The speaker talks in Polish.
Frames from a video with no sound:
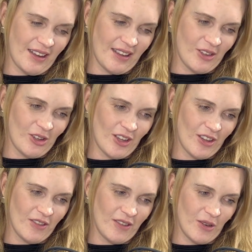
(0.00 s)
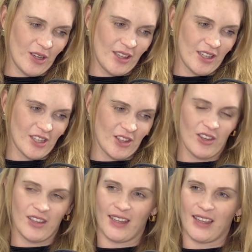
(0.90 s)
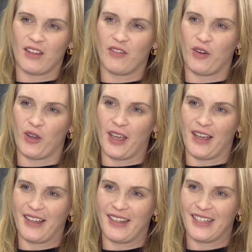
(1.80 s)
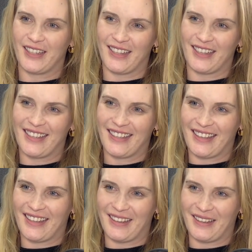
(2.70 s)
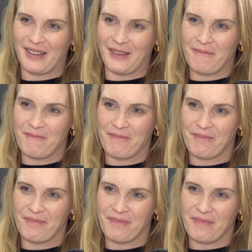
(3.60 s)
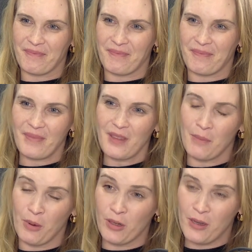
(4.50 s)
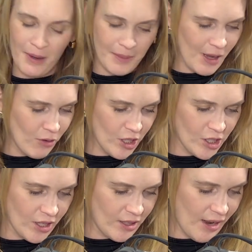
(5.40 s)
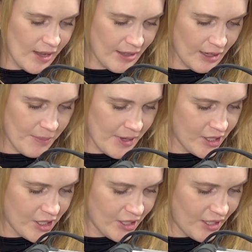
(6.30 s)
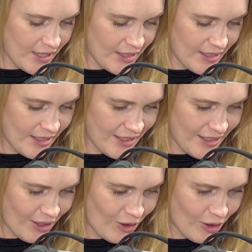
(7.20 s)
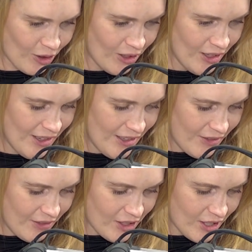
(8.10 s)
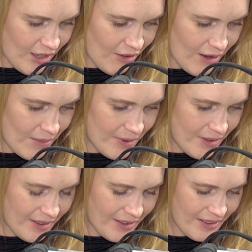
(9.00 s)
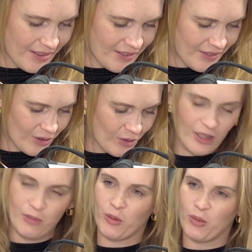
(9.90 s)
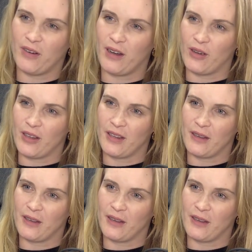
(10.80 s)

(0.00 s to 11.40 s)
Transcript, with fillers: y, zorientowałeś się, że to jest takie twoje, że tak... Y, bo mm. chyba miałeś 6 lat, jak pierwszy raz y, z tego, co wyczytałam, w ogóle spróbowałeś.